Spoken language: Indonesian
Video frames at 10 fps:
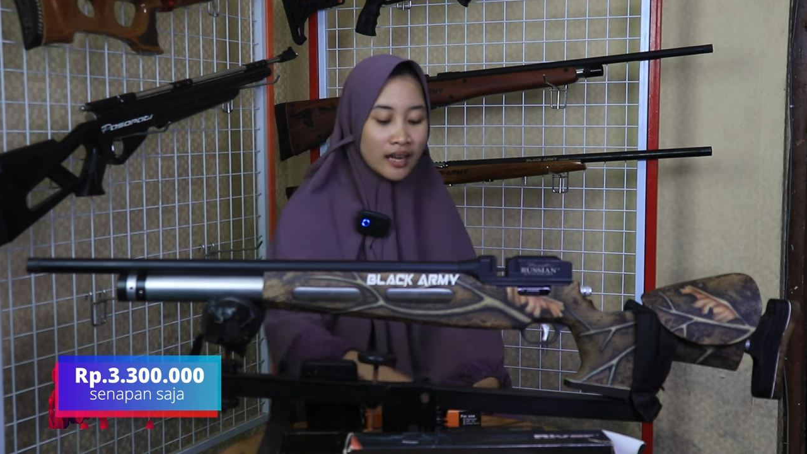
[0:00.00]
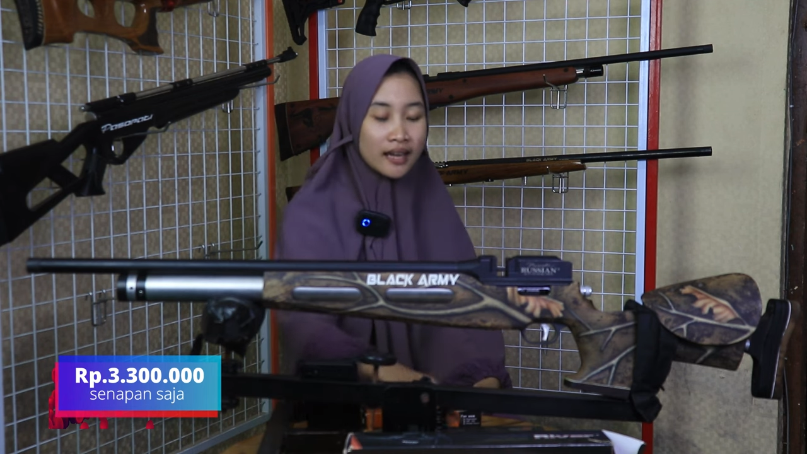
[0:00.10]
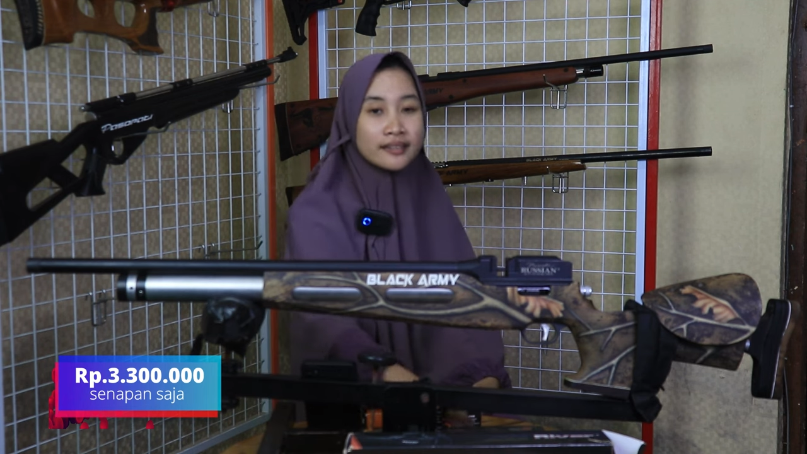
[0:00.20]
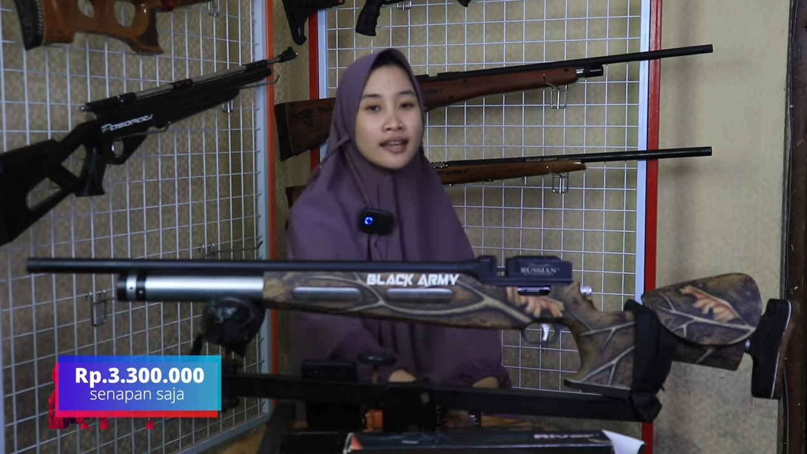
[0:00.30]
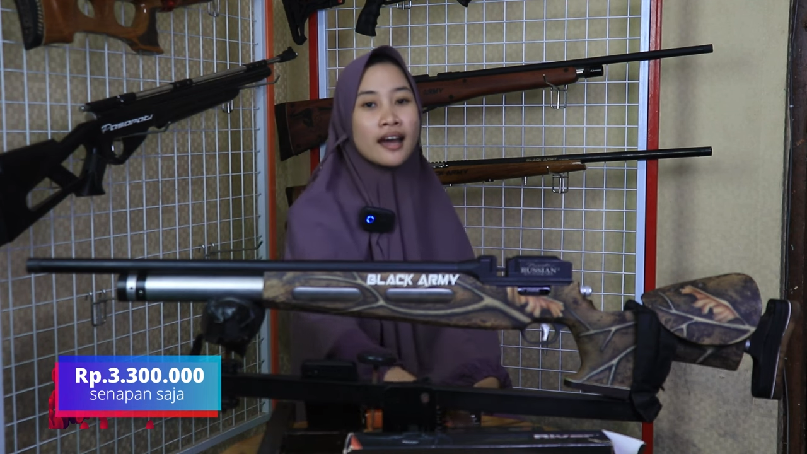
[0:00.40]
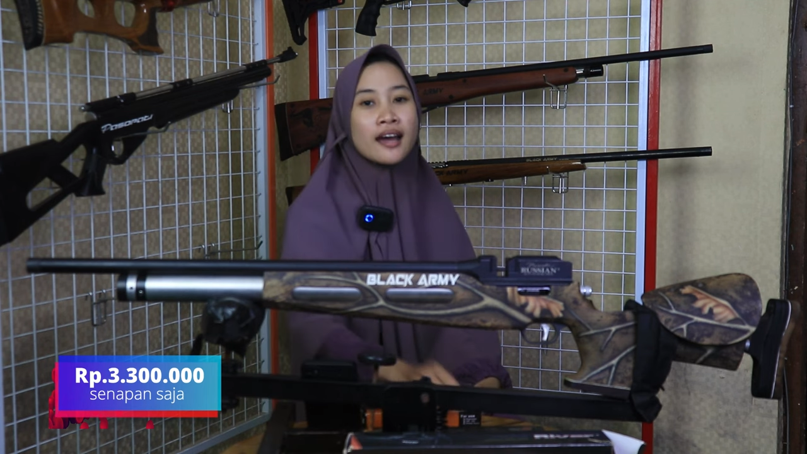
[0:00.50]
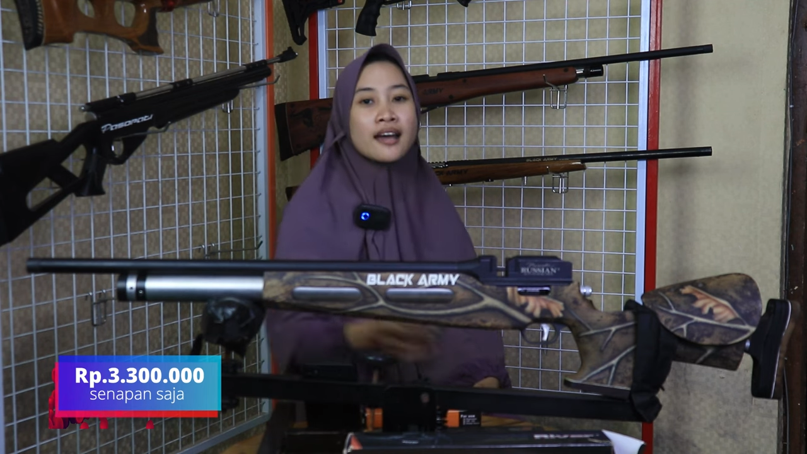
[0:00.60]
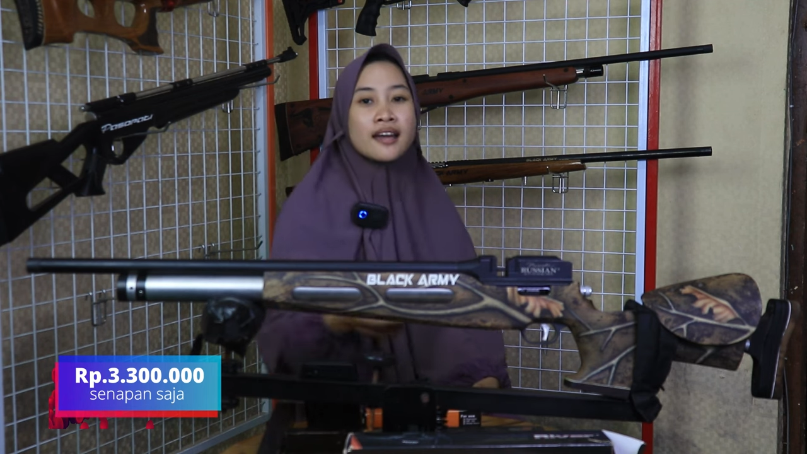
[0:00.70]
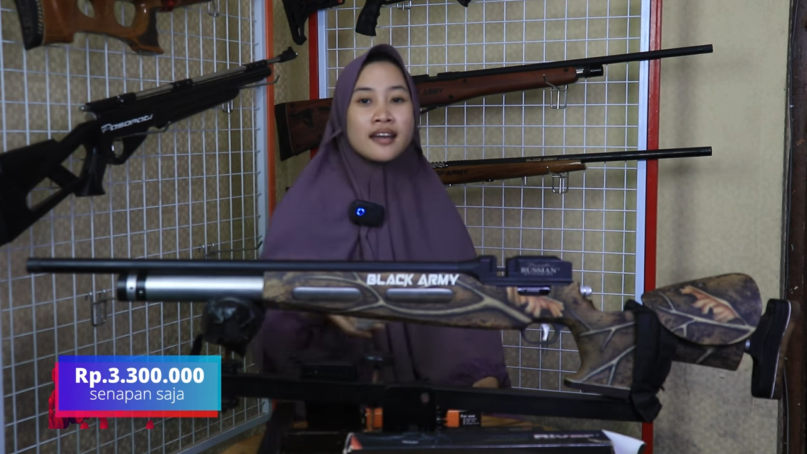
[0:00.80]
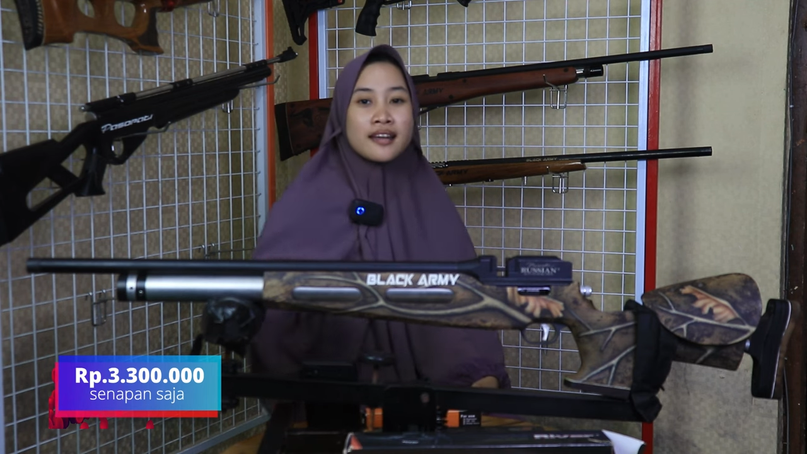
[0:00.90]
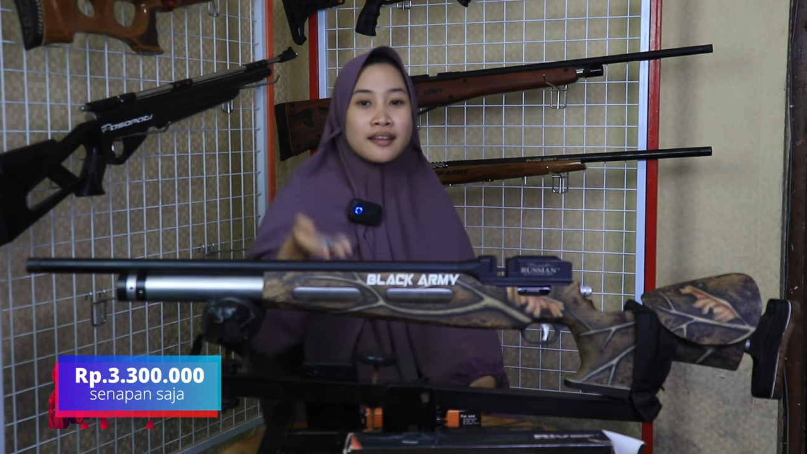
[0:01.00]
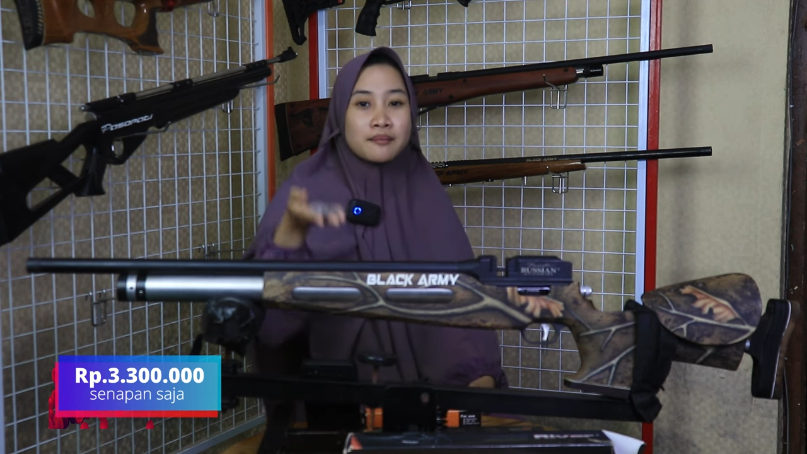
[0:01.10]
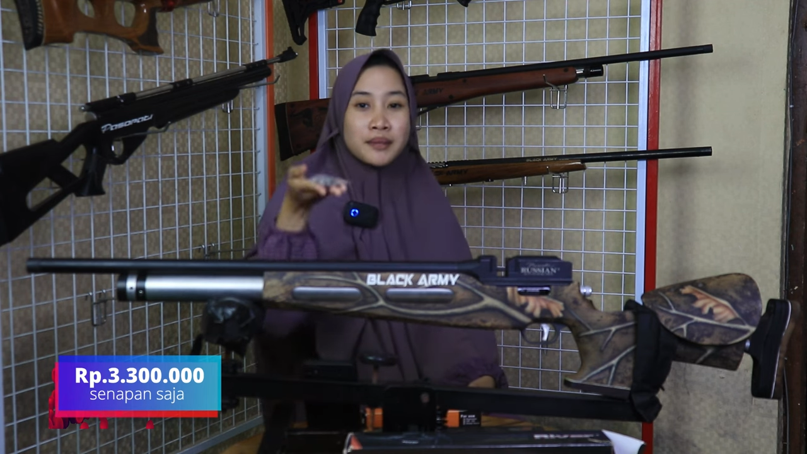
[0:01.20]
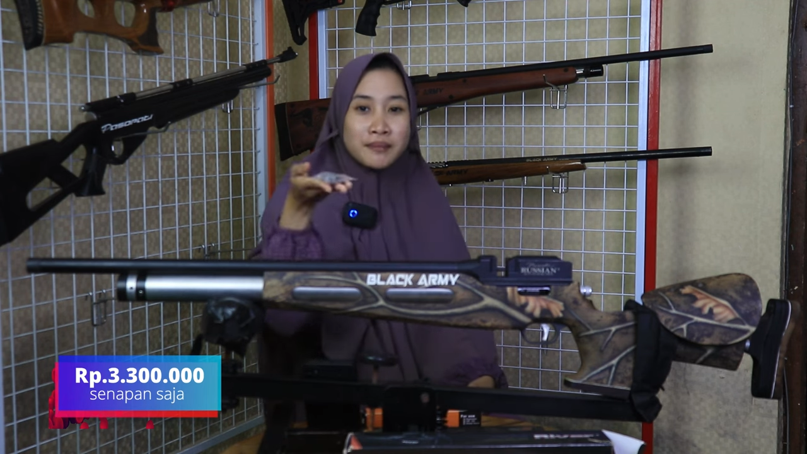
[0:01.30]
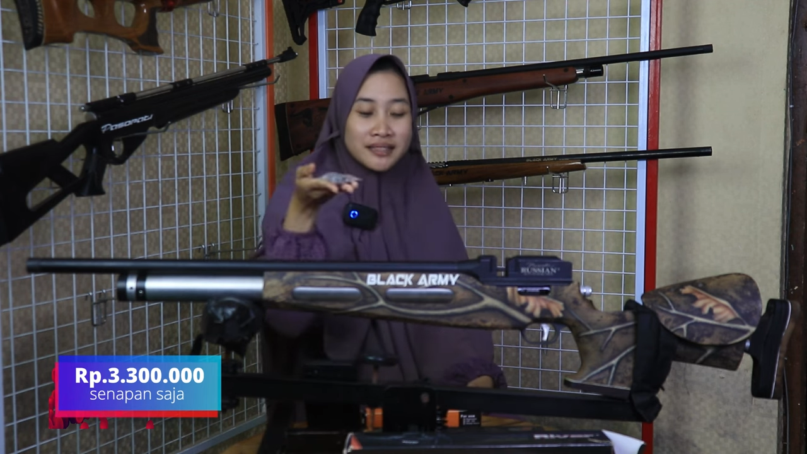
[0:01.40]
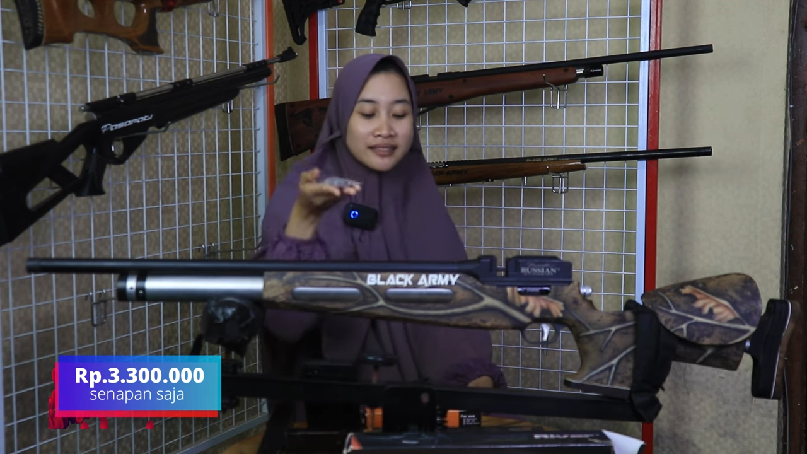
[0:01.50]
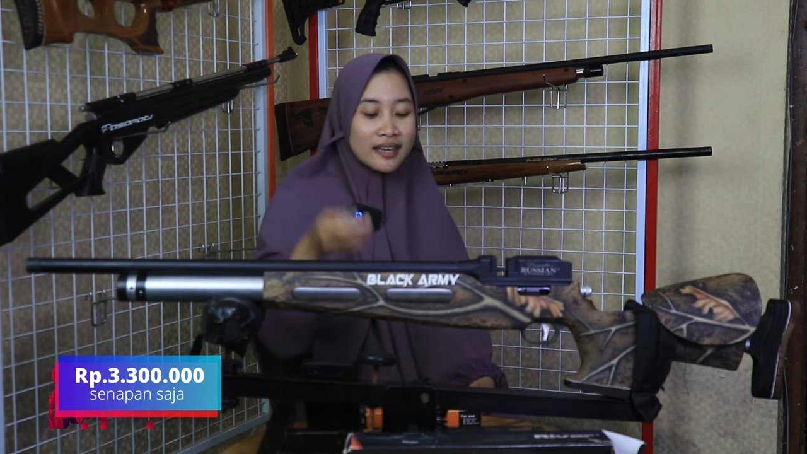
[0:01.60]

ada mimis